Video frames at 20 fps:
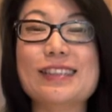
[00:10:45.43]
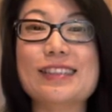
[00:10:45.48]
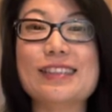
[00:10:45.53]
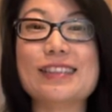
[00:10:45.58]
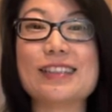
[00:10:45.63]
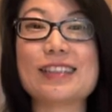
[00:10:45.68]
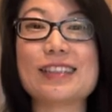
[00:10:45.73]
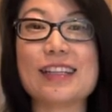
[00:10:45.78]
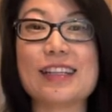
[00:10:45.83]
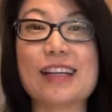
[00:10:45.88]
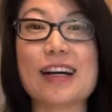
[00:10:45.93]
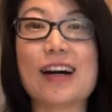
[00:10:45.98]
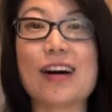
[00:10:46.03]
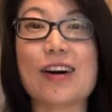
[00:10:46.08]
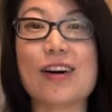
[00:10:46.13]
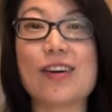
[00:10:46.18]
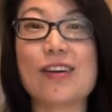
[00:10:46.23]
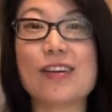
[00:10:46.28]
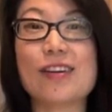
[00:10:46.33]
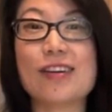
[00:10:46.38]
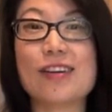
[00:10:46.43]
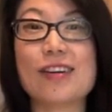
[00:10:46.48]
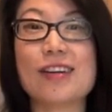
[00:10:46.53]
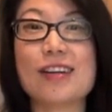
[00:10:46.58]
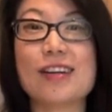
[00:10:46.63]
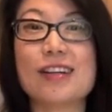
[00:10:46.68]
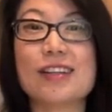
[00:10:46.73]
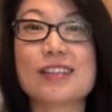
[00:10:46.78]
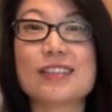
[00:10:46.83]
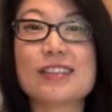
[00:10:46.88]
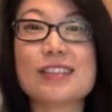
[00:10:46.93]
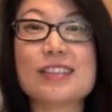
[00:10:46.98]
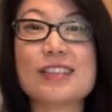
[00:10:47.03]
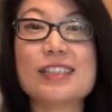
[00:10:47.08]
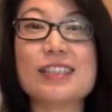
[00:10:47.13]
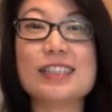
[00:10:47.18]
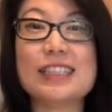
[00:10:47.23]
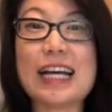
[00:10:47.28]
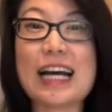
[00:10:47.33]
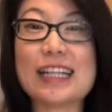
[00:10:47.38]
经历哈，四十
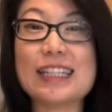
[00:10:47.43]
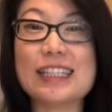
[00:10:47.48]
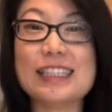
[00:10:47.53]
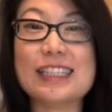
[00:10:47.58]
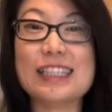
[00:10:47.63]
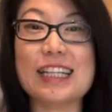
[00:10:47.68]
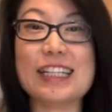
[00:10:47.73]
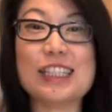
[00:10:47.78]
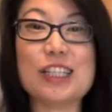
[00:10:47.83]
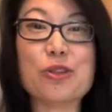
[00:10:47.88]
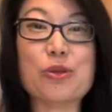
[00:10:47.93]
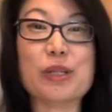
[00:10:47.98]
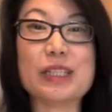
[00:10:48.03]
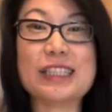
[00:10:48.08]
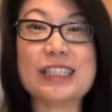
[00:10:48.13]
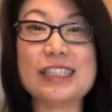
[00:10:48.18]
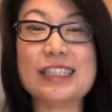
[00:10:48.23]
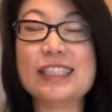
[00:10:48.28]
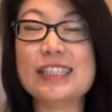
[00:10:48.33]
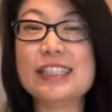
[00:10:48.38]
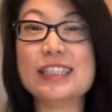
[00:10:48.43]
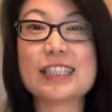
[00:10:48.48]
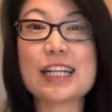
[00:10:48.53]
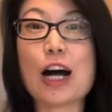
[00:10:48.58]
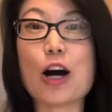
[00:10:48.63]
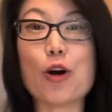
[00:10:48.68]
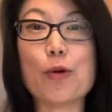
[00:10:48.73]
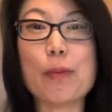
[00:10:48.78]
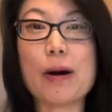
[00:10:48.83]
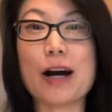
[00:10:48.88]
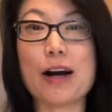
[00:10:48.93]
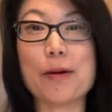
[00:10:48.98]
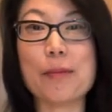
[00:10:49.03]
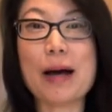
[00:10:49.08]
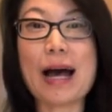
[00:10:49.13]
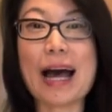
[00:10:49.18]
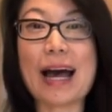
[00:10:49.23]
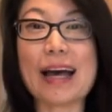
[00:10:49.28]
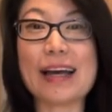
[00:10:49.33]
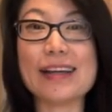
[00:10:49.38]
加的姐姐，我是心潮澎
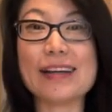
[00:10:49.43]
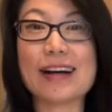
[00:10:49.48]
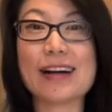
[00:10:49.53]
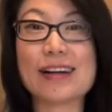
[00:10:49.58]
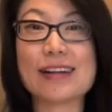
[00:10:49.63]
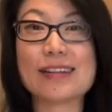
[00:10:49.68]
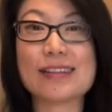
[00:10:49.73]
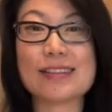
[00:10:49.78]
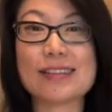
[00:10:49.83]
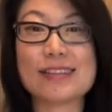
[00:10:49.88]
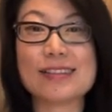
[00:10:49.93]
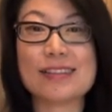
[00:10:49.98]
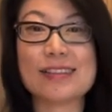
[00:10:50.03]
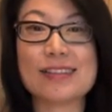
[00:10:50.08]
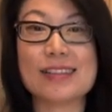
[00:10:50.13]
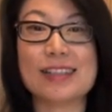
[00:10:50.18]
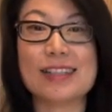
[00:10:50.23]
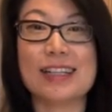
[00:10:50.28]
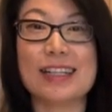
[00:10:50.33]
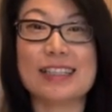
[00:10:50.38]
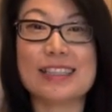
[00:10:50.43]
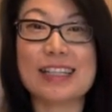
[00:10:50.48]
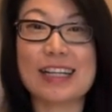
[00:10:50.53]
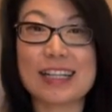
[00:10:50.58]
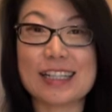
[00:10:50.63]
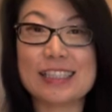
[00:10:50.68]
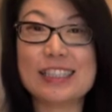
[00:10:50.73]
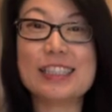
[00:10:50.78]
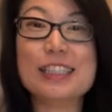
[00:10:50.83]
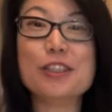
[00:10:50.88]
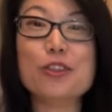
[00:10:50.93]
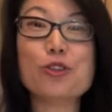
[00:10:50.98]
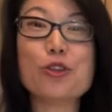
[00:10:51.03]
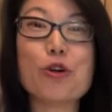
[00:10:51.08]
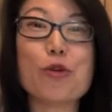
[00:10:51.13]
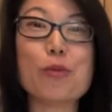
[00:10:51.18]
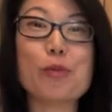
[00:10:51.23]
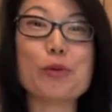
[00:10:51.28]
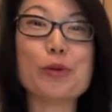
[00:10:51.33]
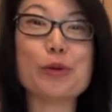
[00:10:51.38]
湃呀。那心
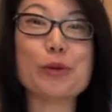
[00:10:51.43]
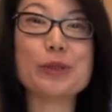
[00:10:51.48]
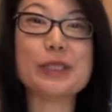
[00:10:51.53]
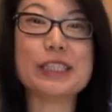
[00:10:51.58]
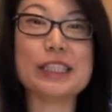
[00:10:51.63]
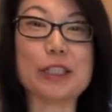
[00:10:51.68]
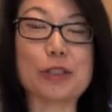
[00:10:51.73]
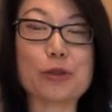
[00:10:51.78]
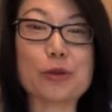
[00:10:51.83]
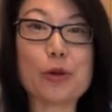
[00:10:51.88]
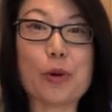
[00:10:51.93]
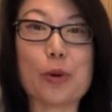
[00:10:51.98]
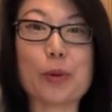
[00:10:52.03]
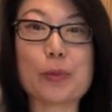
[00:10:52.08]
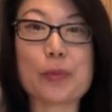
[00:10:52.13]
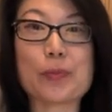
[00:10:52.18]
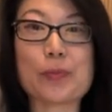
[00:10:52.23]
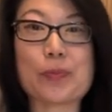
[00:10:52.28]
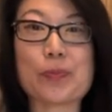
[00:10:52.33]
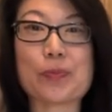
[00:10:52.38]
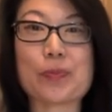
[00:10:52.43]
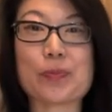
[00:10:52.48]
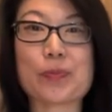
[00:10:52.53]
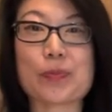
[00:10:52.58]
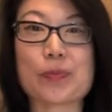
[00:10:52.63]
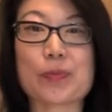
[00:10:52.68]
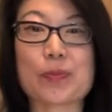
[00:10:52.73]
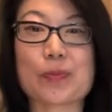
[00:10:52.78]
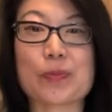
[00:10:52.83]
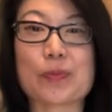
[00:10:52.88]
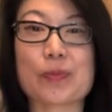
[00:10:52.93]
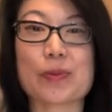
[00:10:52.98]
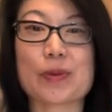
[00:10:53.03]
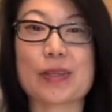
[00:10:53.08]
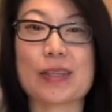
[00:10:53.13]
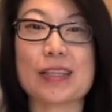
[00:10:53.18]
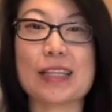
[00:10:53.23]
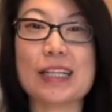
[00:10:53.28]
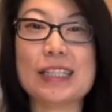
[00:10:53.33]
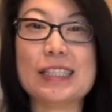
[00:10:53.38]
动不如行动。
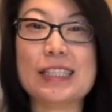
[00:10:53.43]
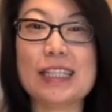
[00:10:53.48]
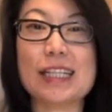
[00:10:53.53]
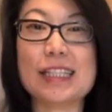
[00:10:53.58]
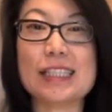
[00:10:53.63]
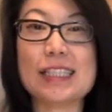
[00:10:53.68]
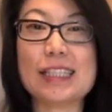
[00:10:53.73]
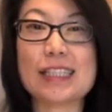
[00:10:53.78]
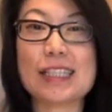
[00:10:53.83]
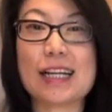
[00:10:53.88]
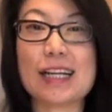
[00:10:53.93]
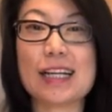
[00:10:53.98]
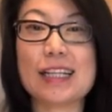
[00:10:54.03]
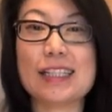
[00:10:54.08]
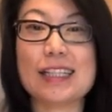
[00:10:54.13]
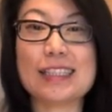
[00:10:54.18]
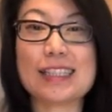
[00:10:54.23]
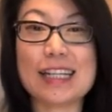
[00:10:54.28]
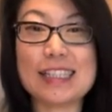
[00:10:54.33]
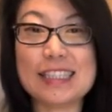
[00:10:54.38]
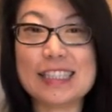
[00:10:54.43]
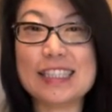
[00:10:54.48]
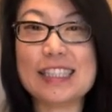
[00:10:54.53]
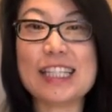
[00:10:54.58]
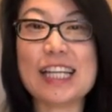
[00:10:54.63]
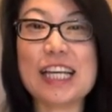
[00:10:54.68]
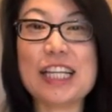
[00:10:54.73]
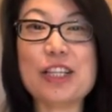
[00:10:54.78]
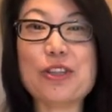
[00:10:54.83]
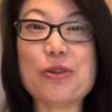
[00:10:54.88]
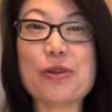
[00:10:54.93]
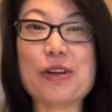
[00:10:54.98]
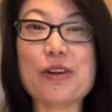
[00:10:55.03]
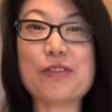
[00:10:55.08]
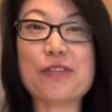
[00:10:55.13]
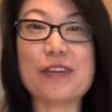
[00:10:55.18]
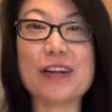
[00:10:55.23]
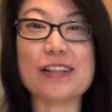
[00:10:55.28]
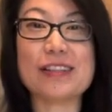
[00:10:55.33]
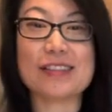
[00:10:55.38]
那姐姐呢，也在今年一月
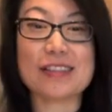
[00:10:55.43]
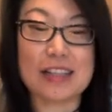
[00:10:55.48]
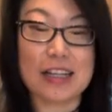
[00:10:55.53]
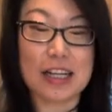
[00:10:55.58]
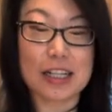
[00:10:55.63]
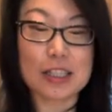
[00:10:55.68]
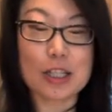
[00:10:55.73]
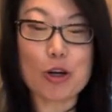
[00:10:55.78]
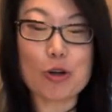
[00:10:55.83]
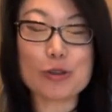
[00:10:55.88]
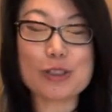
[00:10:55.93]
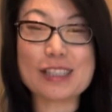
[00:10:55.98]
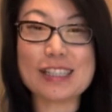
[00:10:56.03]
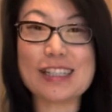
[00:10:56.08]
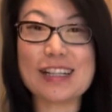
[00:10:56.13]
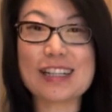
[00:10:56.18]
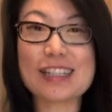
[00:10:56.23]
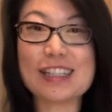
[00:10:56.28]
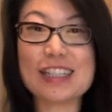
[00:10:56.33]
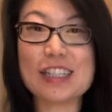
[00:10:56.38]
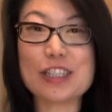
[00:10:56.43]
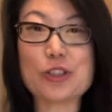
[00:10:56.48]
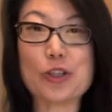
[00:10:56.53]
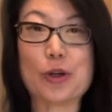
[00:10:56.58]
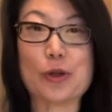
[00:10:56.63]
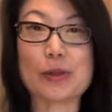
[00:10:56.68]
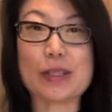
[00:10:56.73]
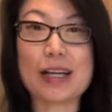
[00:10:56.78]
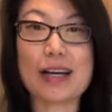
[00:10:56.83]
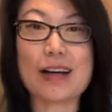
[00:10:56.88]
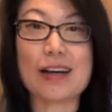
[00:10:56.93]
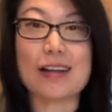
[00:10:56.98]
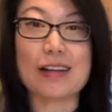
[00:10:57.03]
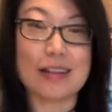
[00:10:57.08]
份购置了各种呢